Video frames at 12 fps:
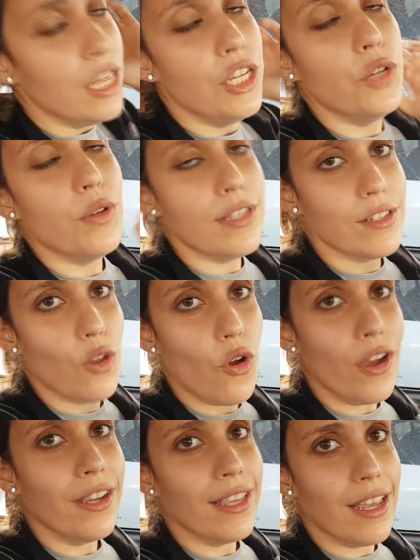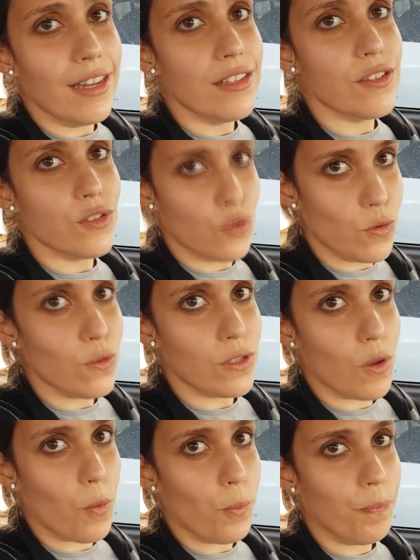E o slogan que eles
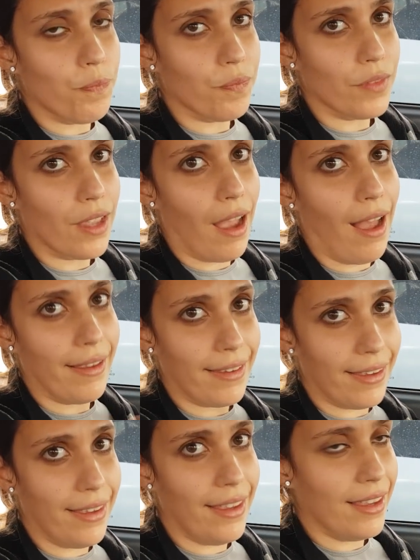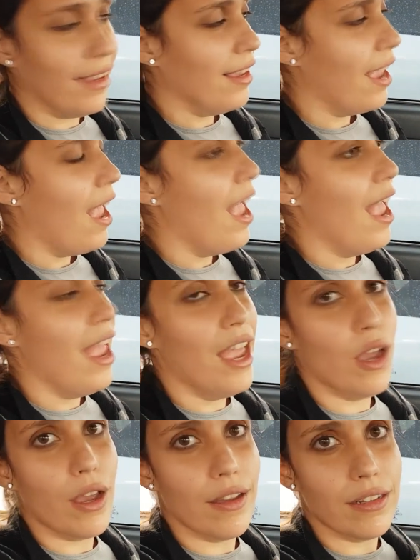usam aqui
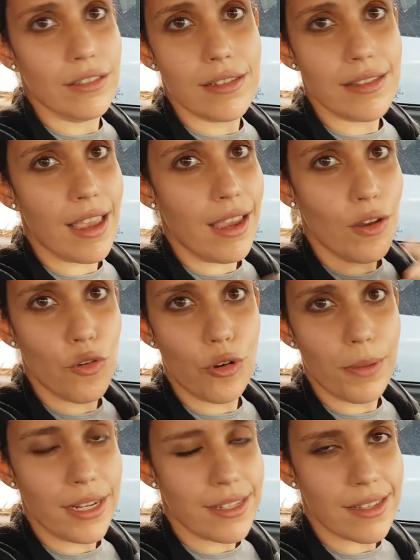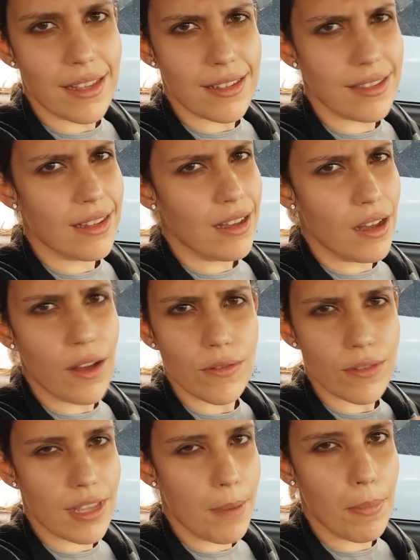é sem
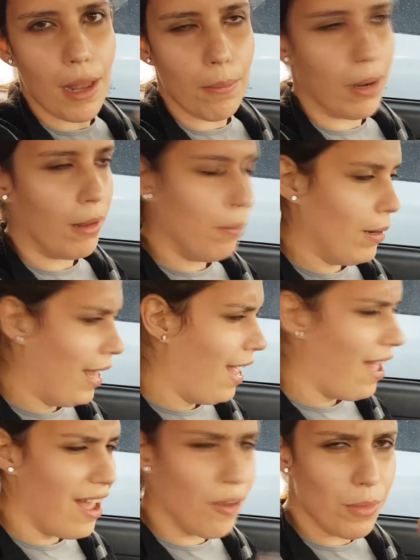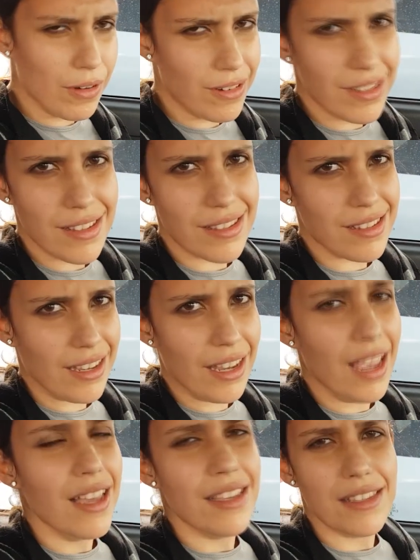gourmetização, sem blá blá blá, uma coisa assim,
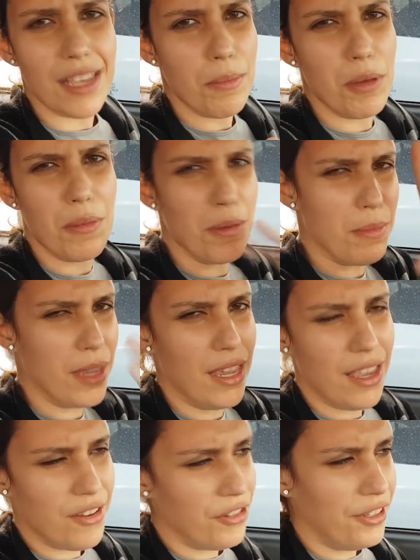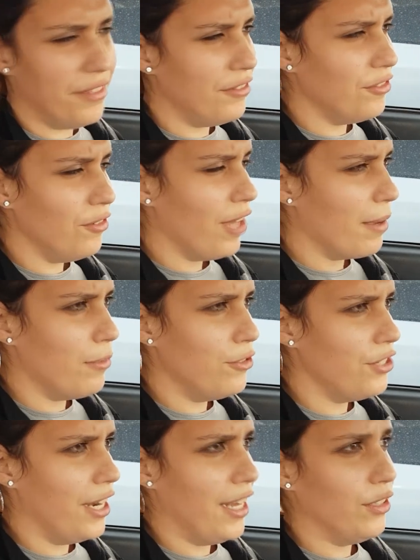sem mimimi, nem, não lembro
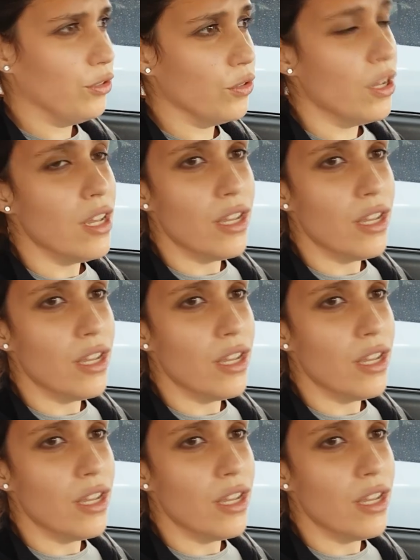direito.